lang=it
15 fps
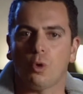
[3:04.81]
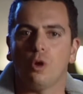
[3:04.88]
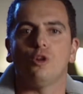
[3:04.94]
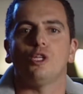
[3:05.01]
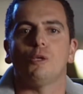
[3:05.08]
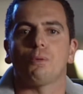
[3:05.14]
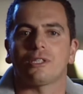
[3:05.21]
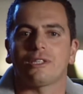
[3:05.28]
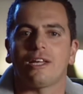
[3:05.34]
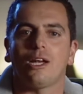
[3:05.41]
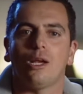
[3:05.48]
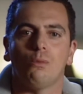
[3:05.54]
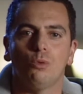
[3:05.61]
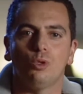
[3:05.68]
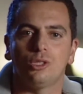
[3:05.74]
quello di portare
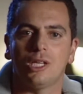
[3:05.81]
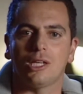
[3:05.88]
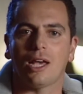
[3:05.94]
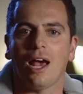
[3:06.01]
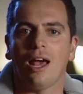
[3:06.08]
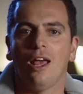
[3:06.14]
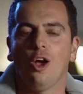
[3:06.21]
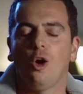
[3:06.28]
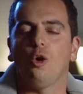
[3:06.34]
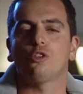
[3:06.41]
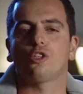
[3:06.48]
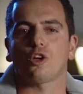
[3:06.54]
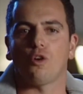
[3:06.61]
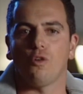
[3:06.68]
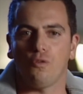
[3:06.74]
la musica
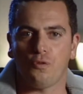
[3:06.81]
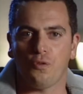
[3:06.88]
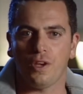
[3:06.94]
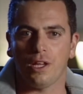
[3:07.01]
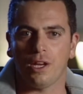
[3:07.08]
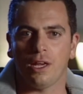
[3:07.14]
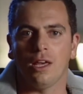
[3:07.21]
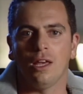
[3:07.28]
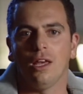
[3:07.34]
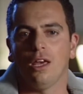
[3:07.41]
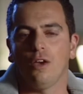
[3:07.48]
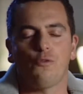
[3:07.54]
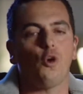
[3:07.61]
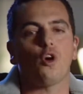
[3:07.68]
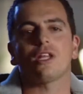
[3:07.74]
oltre confine,
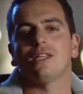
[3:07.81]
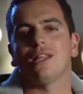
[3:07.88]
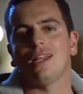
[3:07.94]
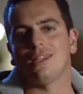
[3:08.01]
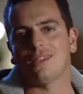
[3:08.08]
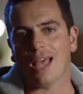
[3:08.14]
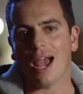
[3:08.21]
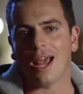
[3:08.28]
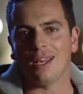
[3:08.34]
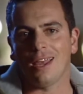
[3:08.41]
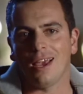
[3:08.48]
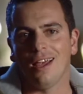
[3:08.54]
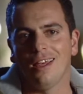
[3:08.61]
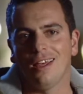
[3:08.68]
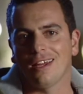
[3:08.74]
fuori dall'Italia.